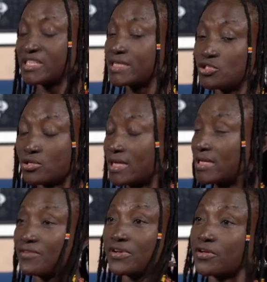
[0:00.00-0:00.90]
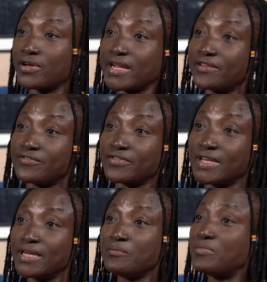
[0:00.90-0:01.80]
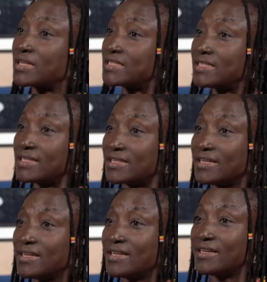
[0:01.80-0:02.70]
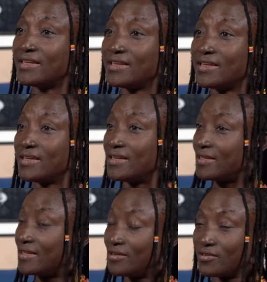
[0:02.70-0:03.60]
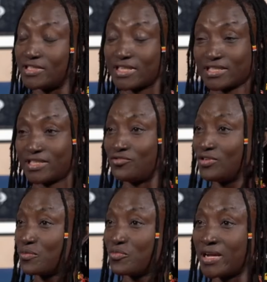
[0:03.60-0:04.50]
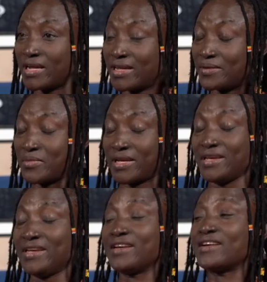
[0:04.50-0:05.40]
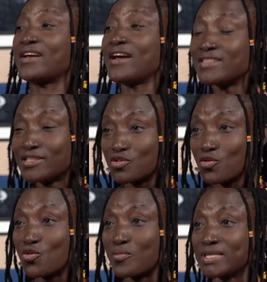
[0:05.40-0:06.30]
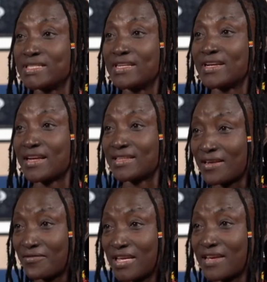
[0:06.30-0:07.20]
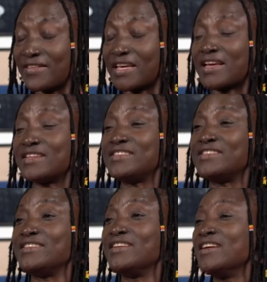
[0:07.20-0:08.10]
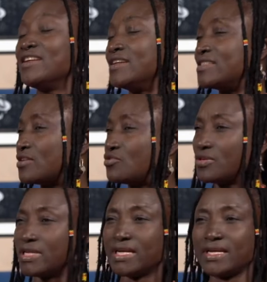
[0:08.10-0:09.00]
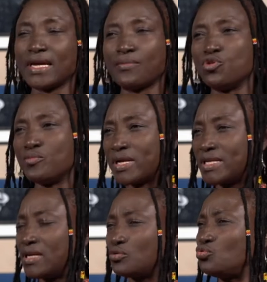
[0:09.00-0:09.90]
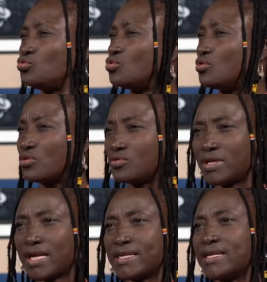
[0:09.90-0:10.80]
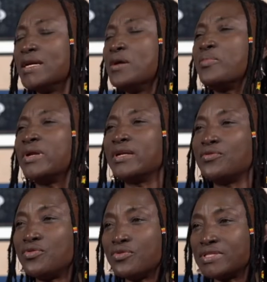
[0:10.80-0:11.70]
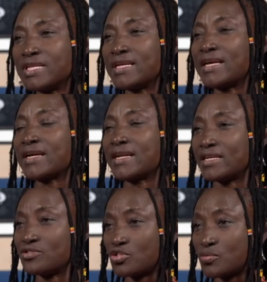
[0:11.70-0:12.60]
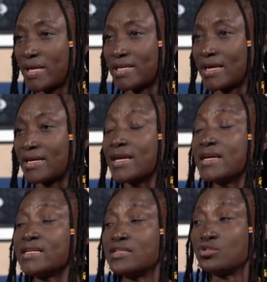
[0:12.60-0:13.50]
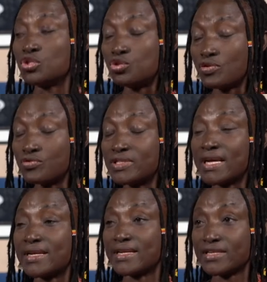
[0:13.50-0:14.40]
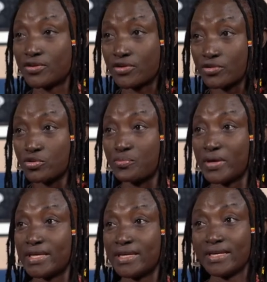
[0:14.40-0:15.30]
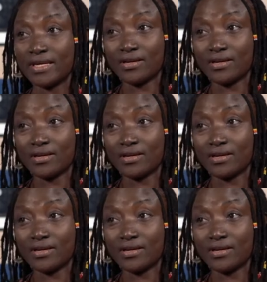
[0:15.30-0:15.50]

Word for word: Mais ces jeunes là n'avait qu'un rêve, partir. Et, ils il tous les moyens. Mais quand ils ont commencé à travailler avec Aristide, les ateliers hebdomadaires tout au long de l'année, pendant deux ans, et à créer ce spectacle, qu'ils ont joué aussi à l'intérieur du pays,